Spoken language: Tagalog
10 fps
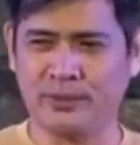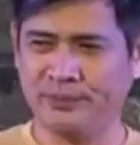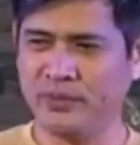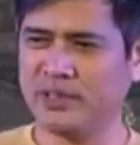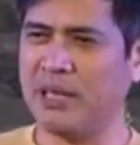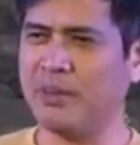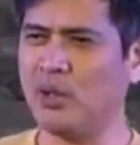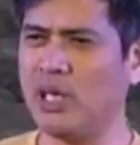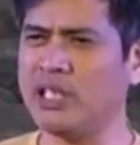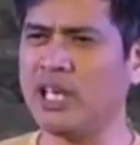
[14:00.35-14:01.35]
Sabi nung
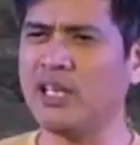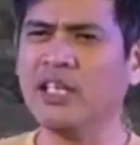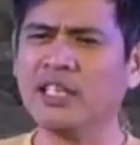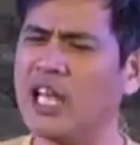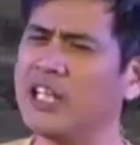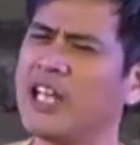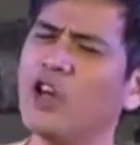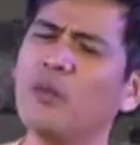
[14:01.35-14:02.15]
anak, nanay, opo,